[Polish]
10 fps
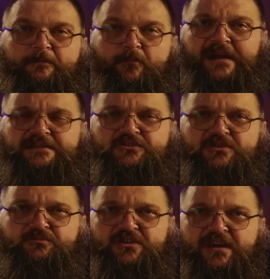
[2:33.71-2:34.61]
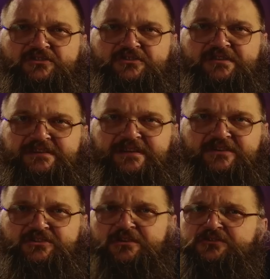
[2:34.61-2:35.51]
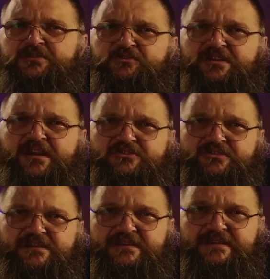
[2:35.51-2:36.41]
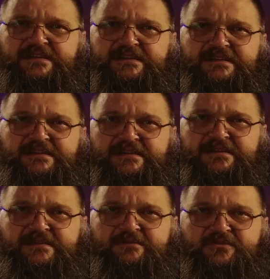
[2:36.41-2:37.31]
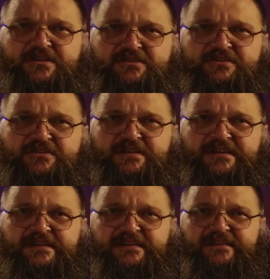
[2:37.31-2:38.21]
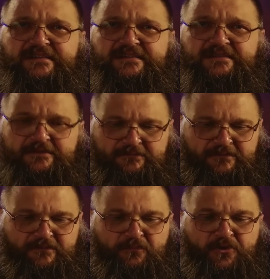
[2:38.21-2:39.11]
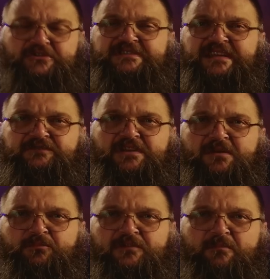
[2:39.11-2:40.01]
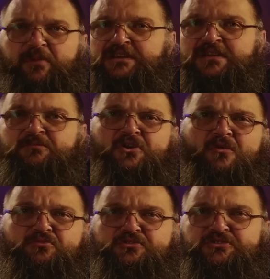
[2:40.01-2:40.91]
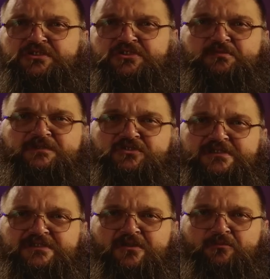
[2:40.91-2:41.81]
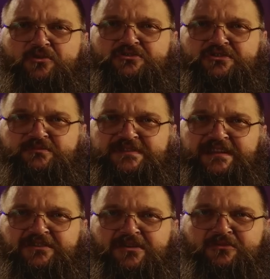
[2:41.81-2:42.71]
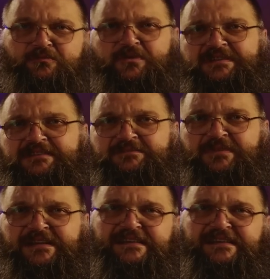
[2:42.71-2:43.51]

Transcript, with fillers: bardzo się przerazili. Dlaczego się przerazili? Przecież y, Piotr za chwilę powie: Panie, my opuściliśmy wszystko, poszliśmy za tobą. Poza tym,